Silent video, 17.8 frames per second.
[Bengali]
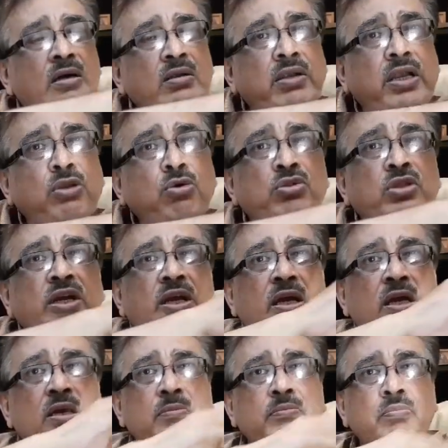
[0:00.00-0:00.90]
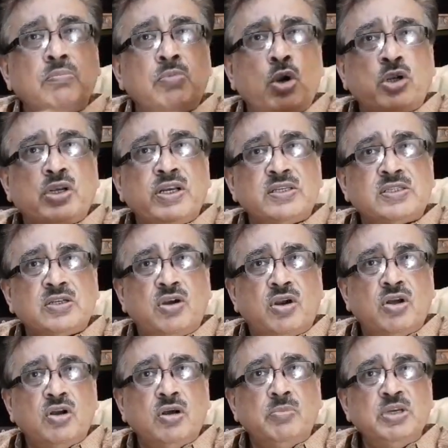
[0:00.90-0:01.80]
রেডিও থেকে ব্রডকাস্ট
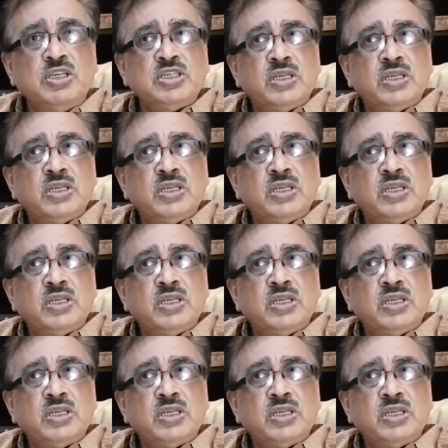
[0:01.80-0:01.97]
করা হবে